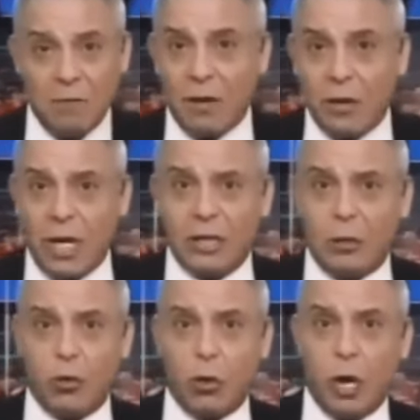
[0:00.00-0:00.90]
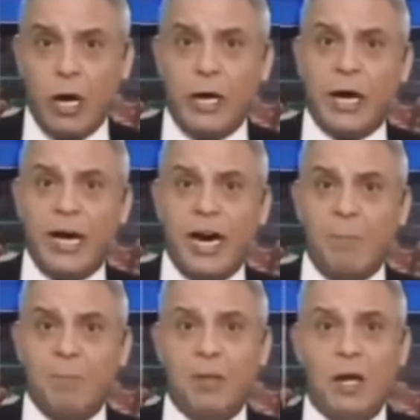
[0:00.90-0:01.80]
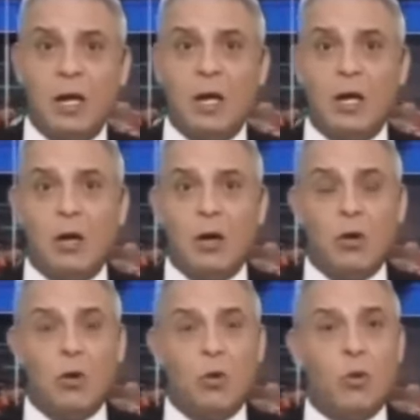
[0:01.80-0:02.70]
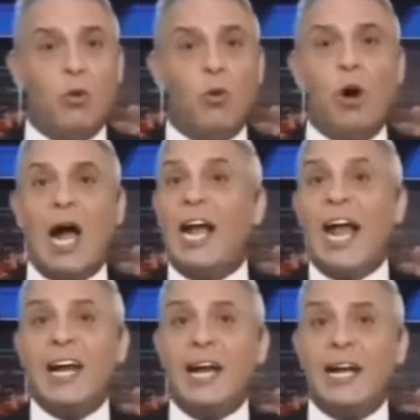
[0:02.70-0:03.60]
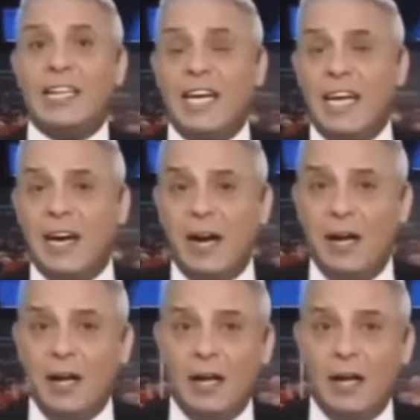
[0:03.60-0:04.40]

في قراءة القرآن الكريم وأحيانا كثيرة